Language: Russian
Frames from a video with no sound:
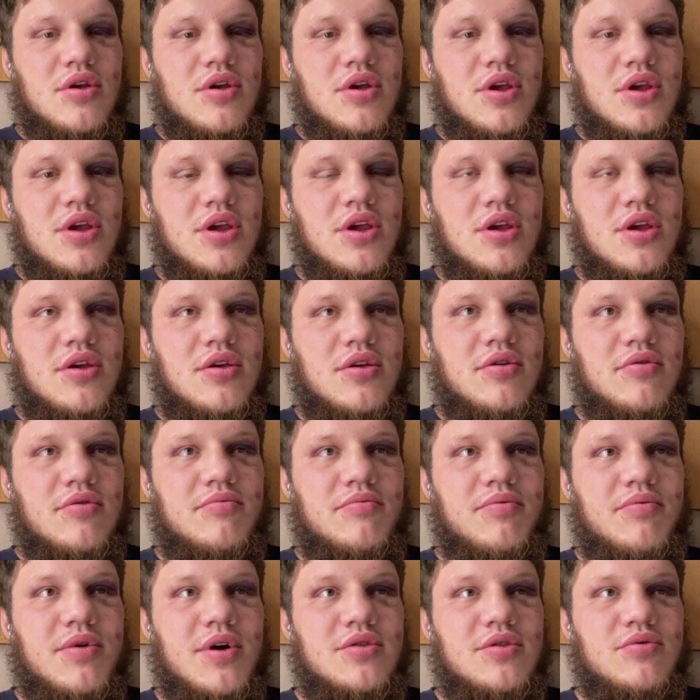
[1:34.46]
И
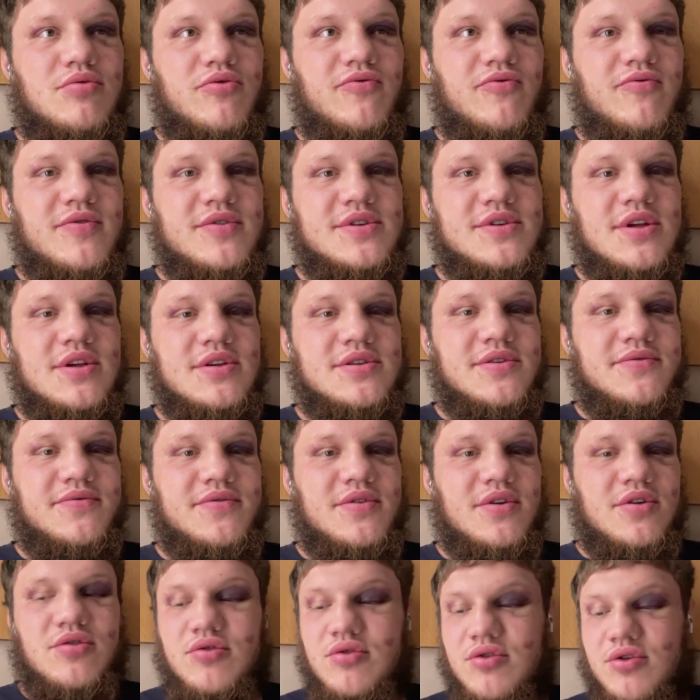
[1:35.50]
поэтому ввязался в
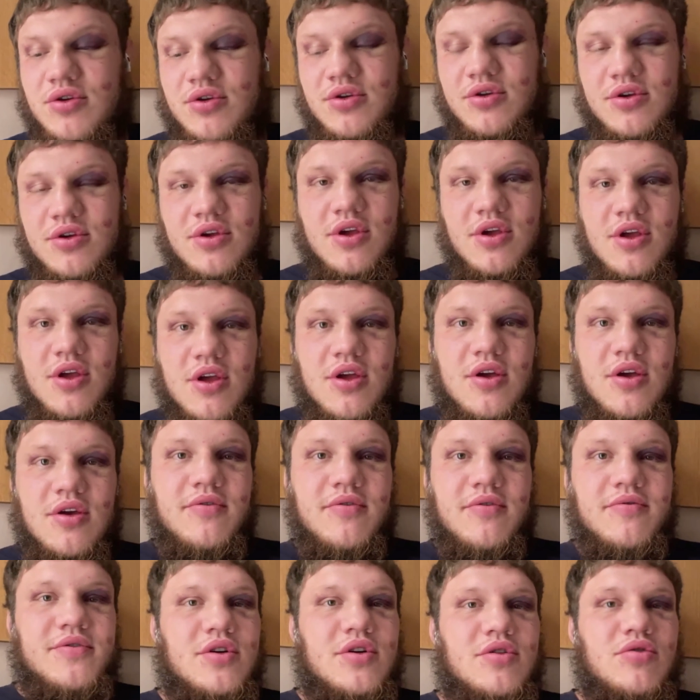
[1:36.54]
такой,
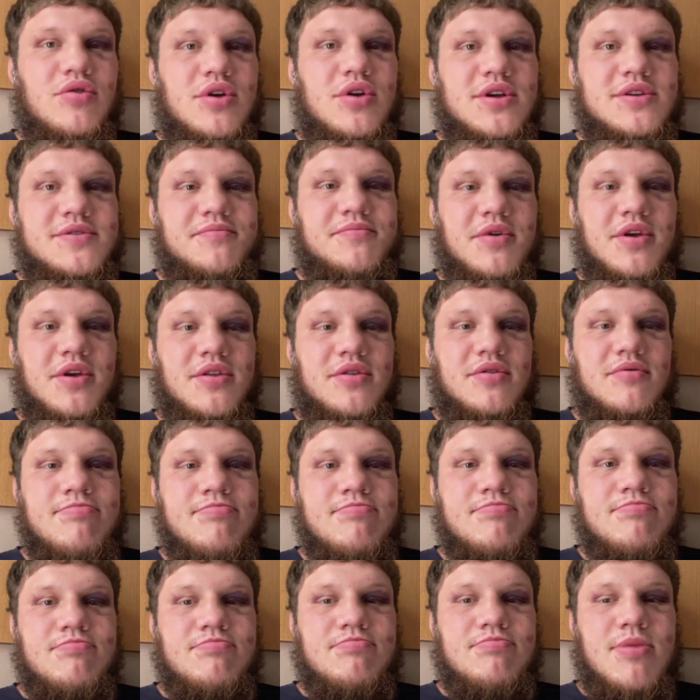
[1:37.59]
в такой размен.
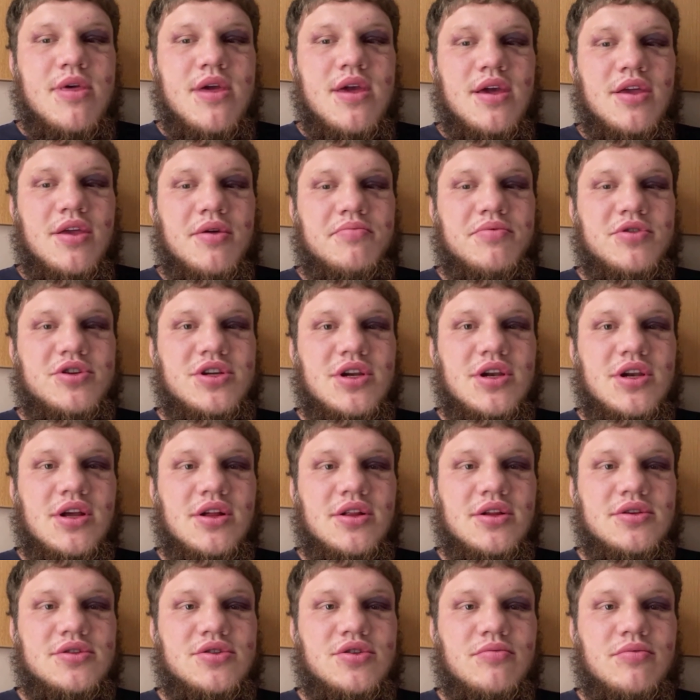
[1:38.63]
Да и не
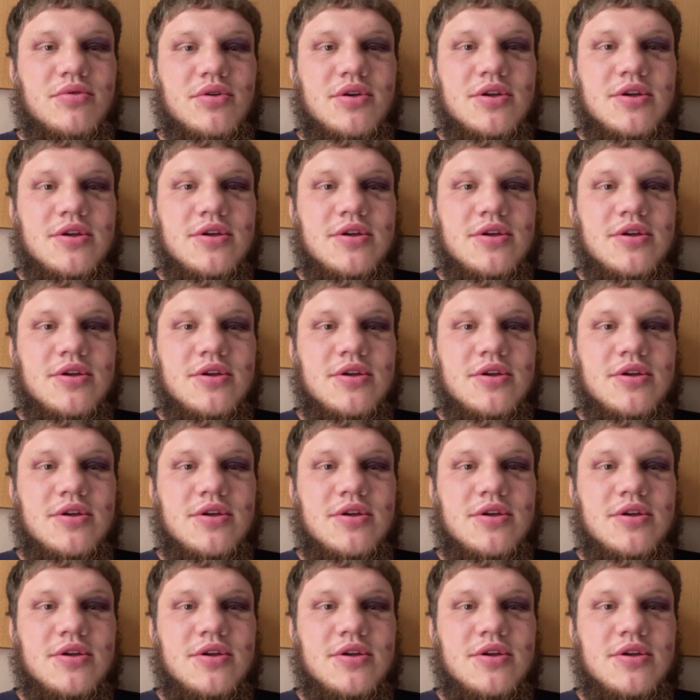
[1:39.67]
пожалел особо.